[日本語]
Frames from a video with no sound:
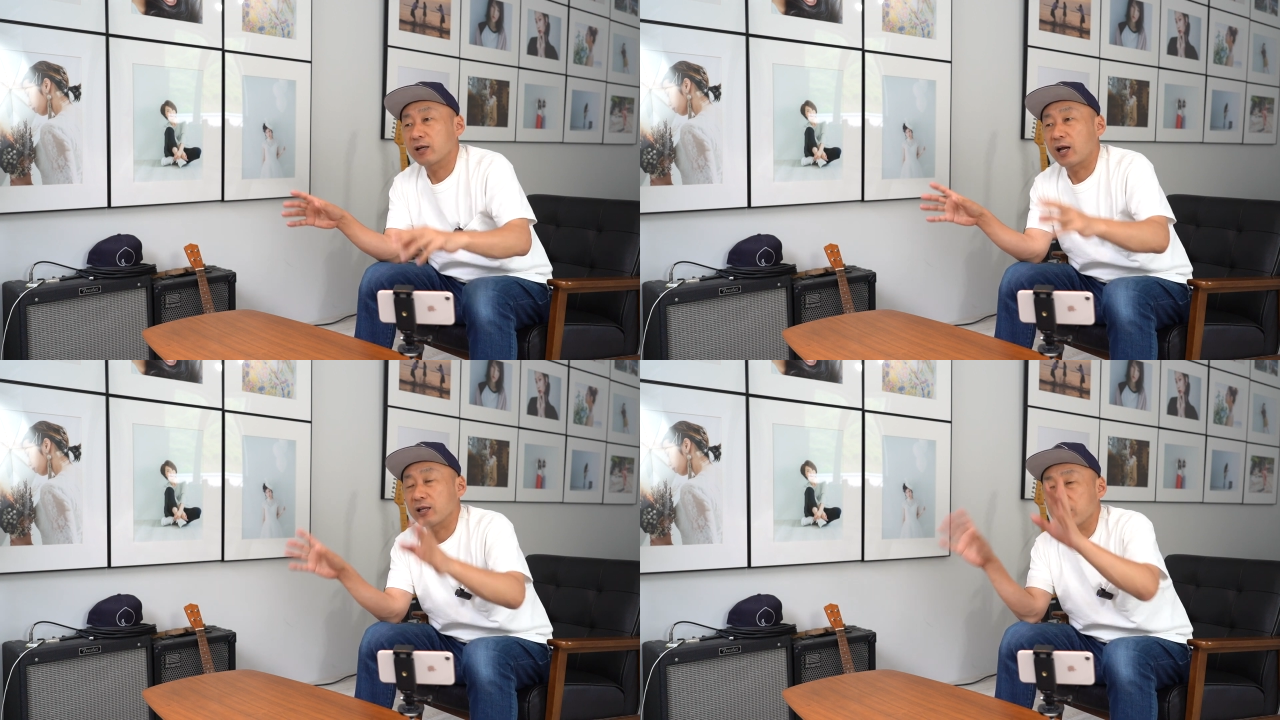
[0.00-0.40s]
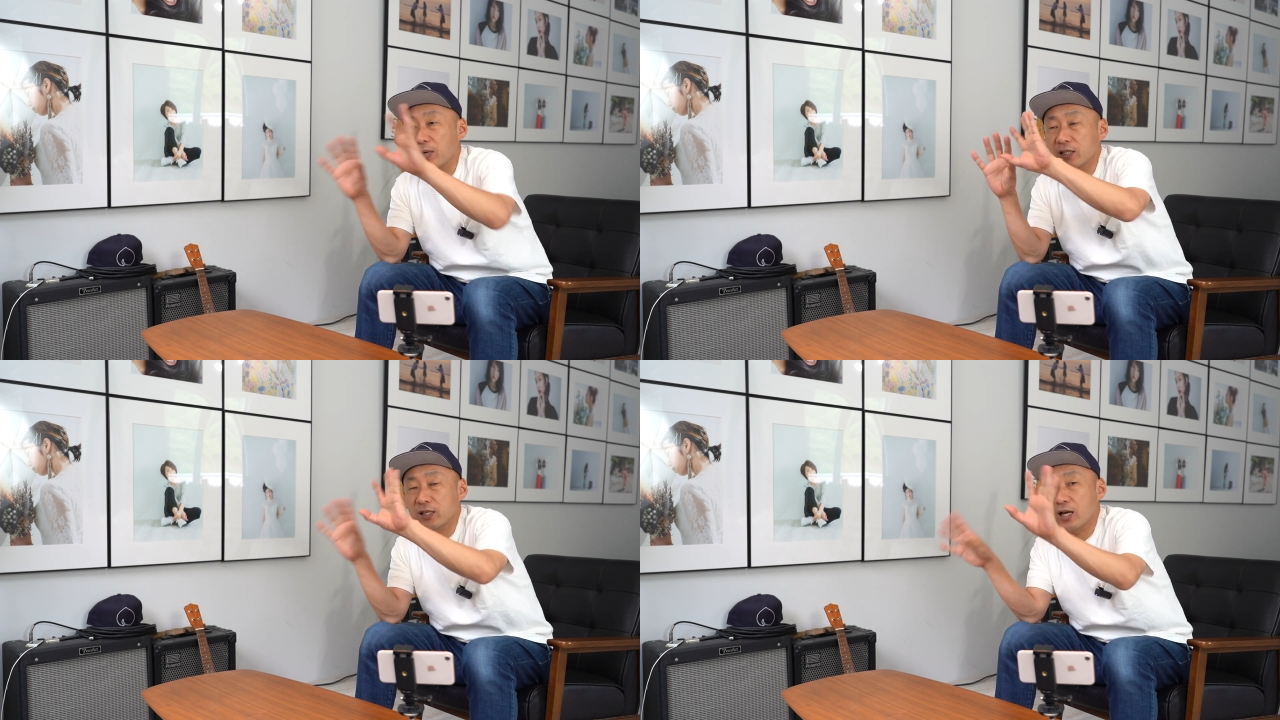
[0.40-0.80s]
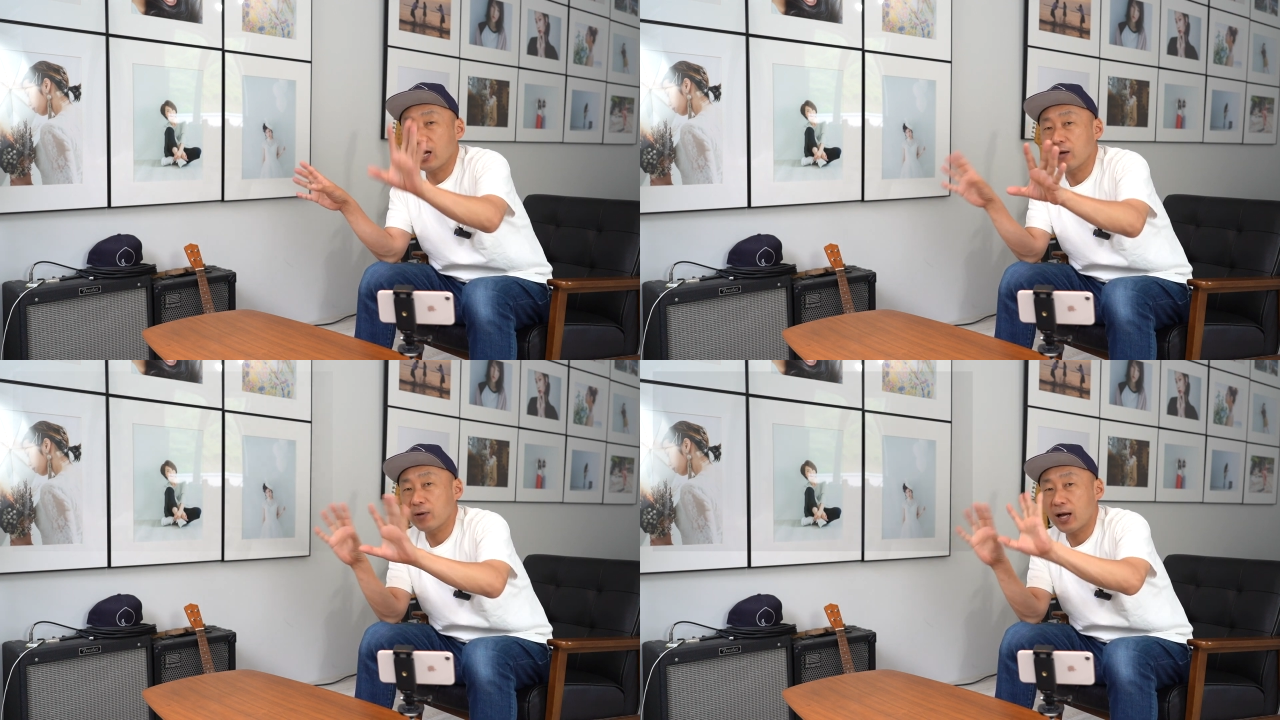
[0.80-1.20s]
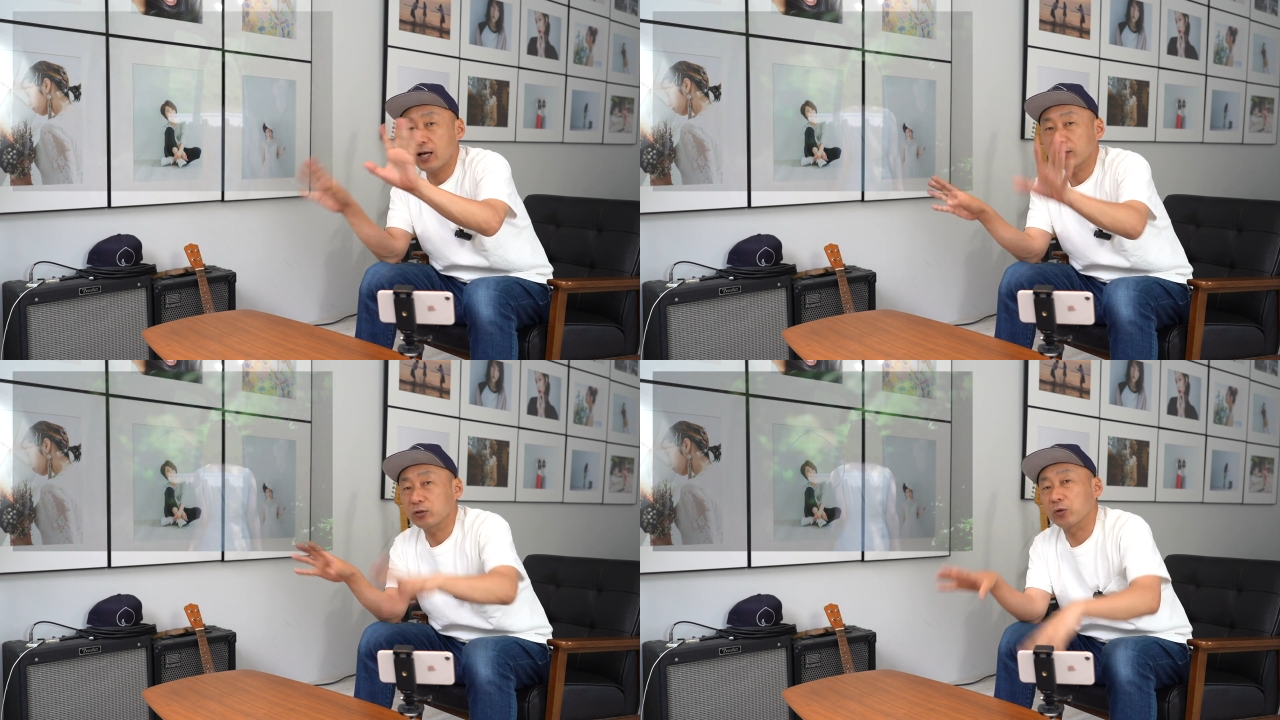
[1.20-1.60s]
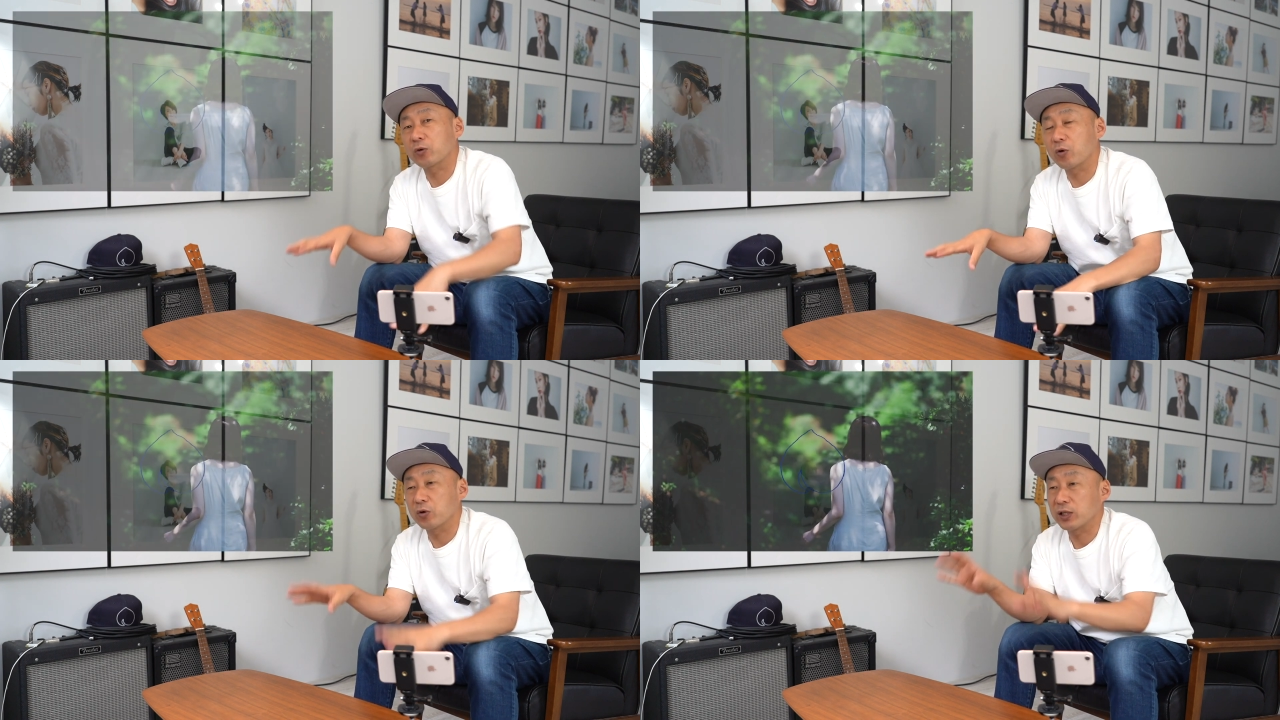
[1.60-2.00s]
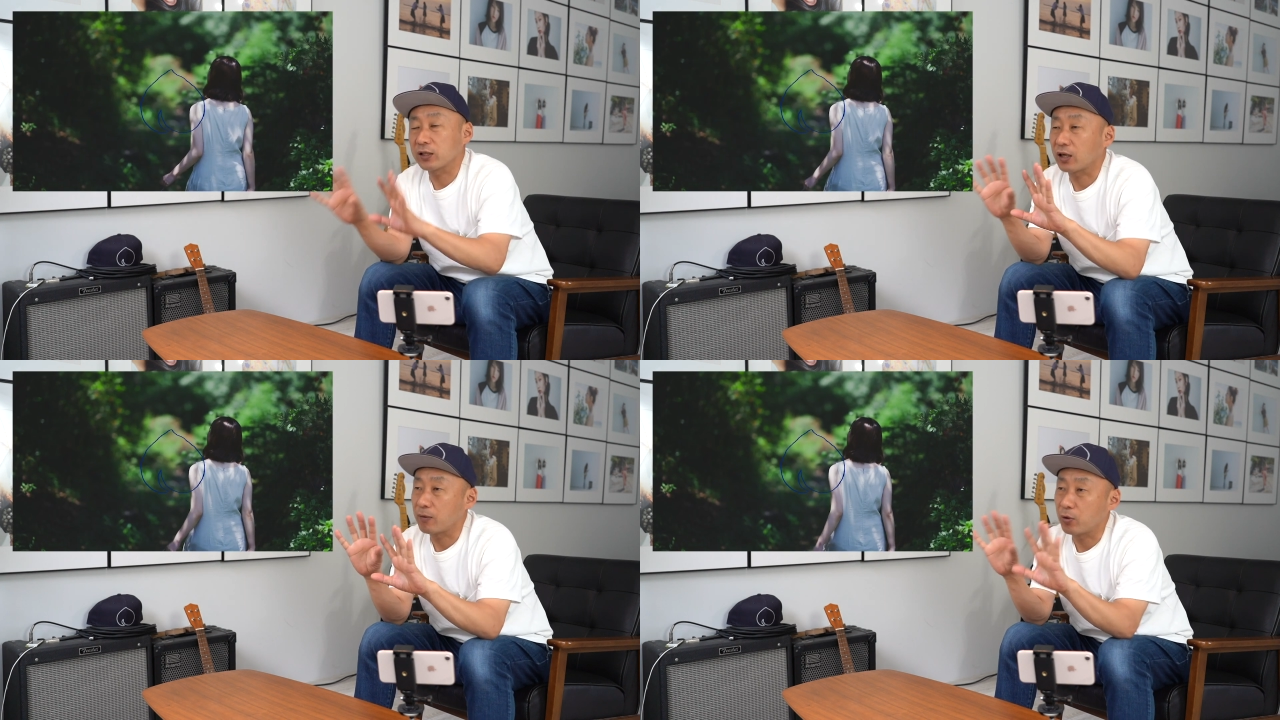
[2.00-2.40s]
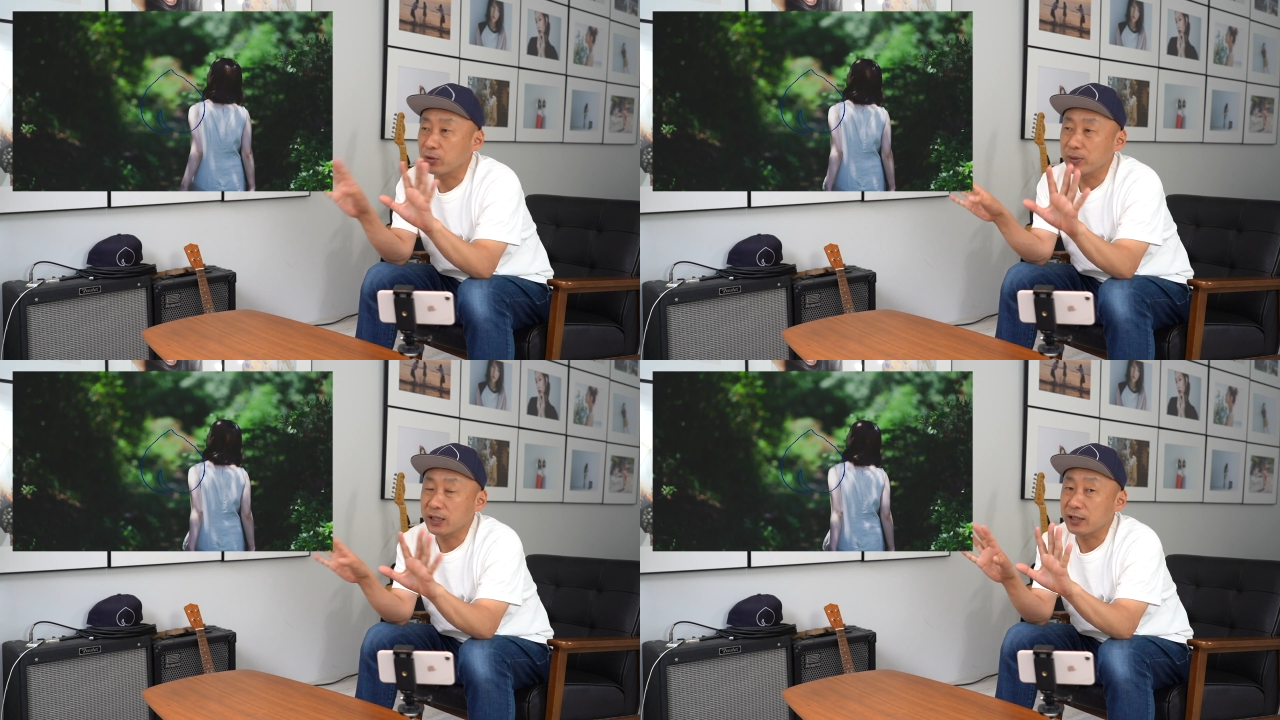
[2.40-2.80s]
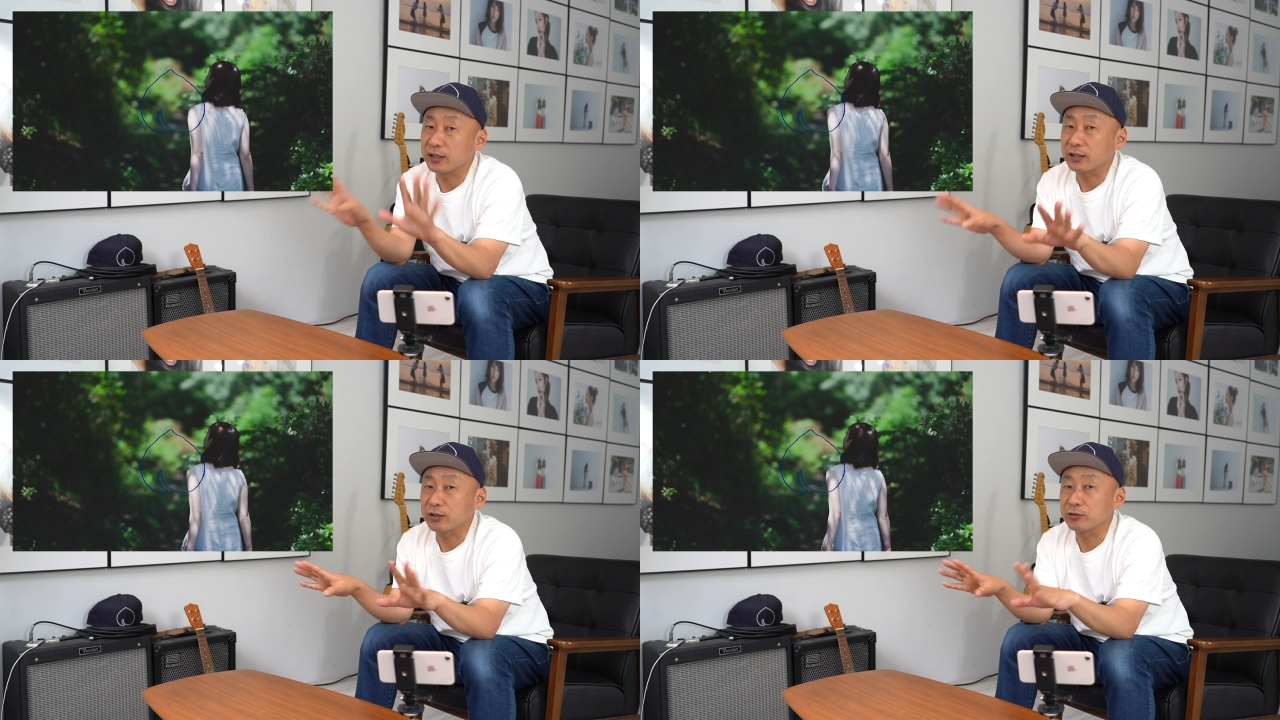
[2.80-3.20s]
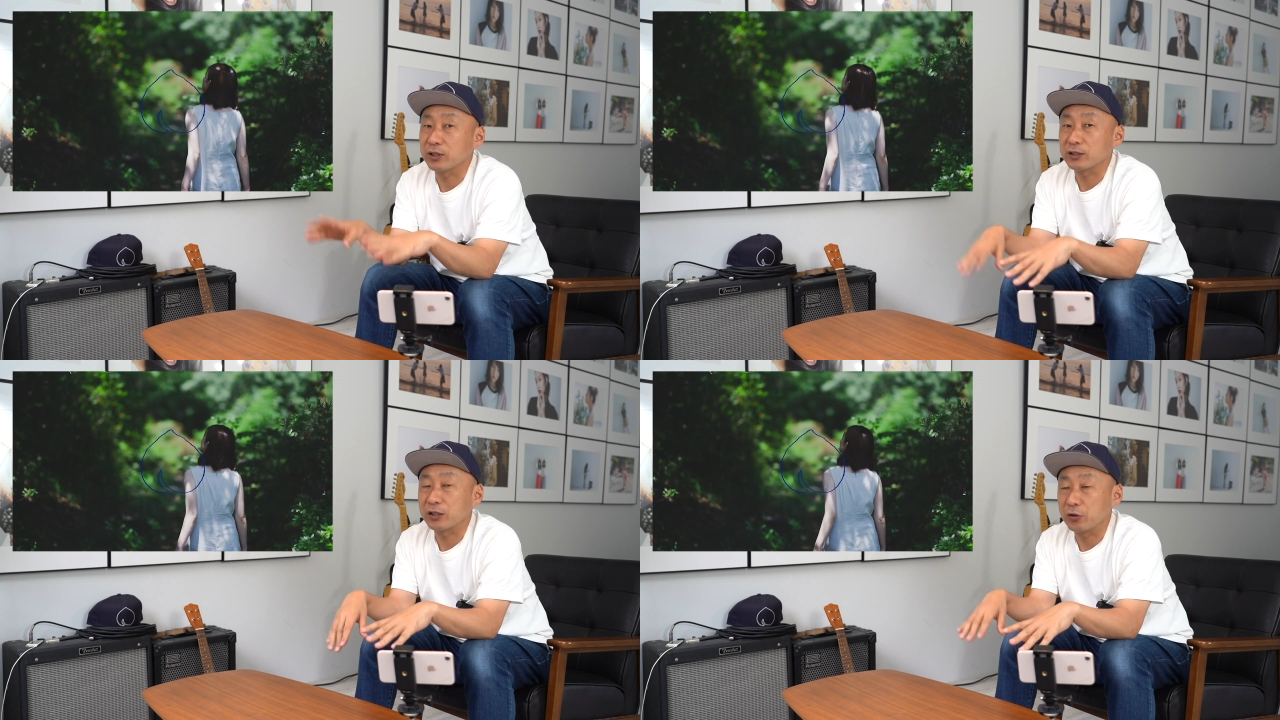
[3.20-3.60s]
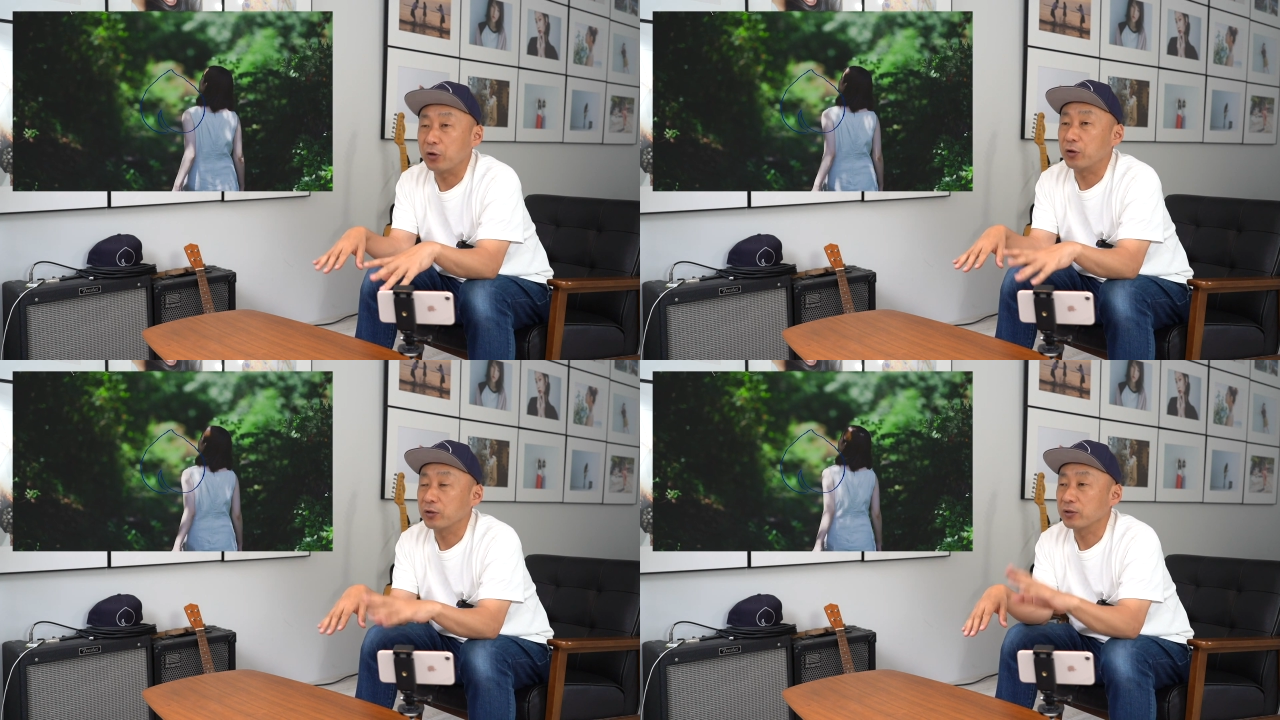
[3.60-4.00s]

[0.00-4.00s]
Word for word: はい、で木がわーっとこうなんか森みたいになってるんですけど、